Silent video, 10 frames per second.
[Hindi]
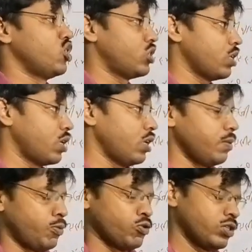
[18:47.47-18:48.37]
जिससे कि
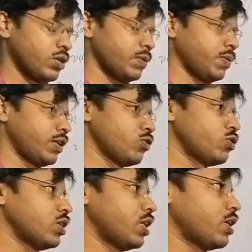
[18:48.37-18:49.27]
लेप्रोसी की बीमारी
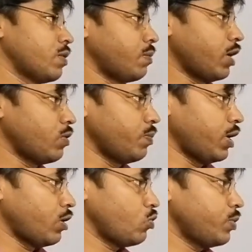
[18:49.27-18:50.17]
होती है लेकिन
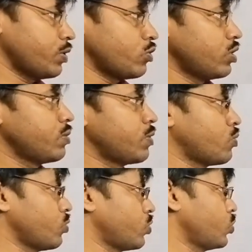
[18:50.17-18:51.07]
माइक्रोबैक्टीरियम
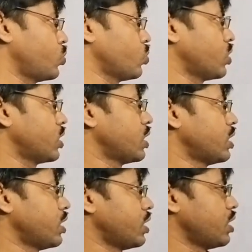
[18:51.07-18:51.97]
ट्यूबरकोलोसिस जो है
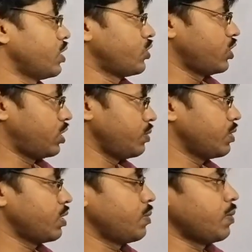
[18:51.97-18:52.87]
इसे
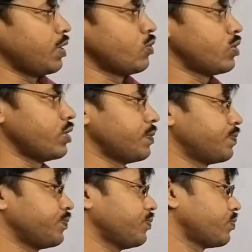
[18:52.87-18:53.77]
टीवी की बीमारी होती है